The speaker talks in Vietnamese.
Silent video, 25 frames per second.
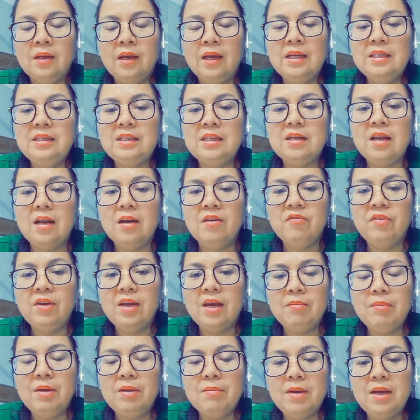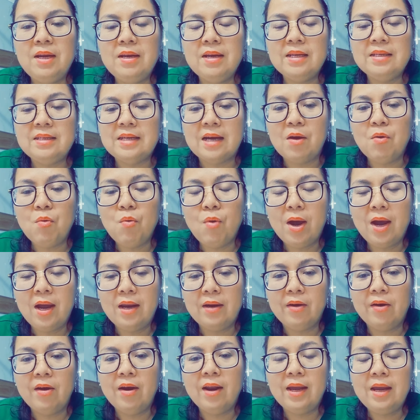cái chỉ định VABB nó chẳng qua
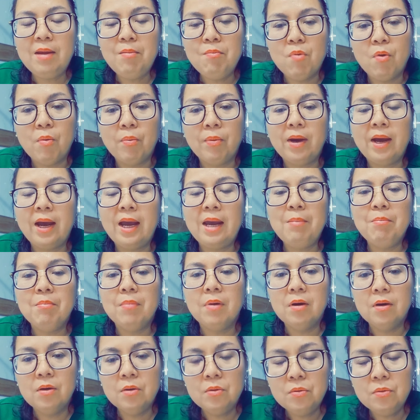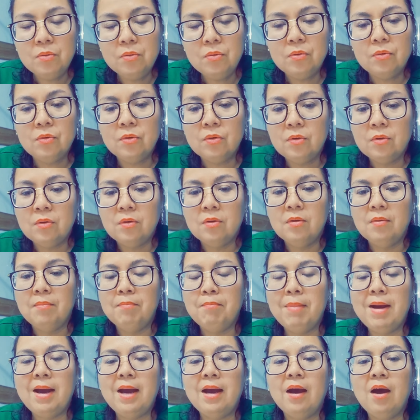nó lấy một cái bướu
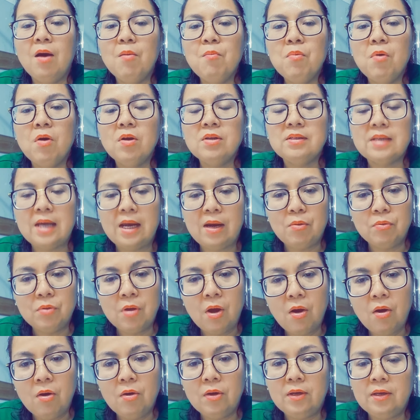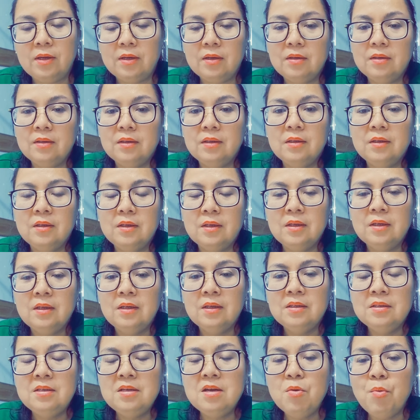mà không có sẹo thôi
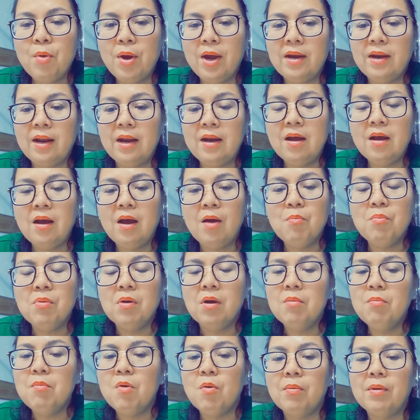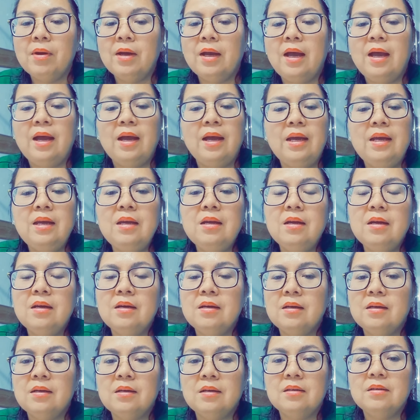chứ ngoài ra nó không có một cái
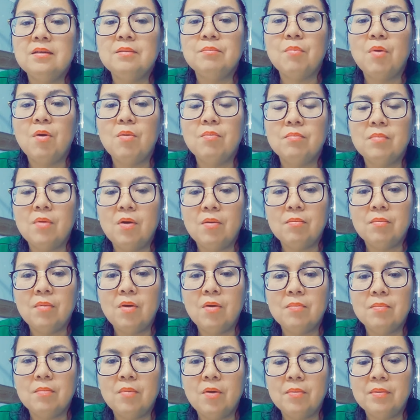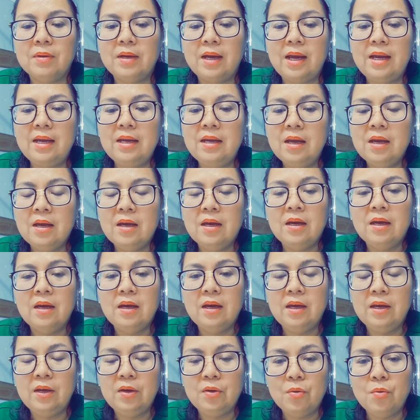à, một một một một cái
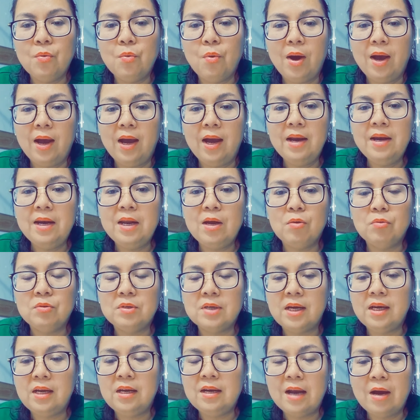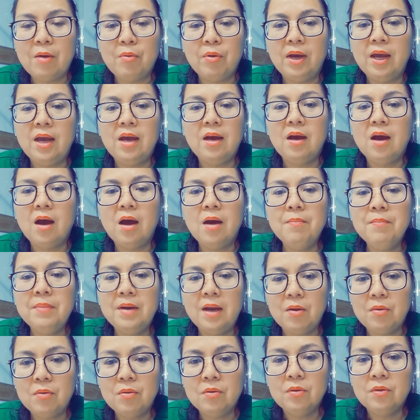hiệu quả điều trị nào ghê gớm
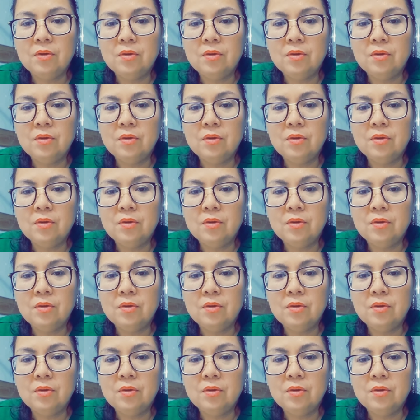đâu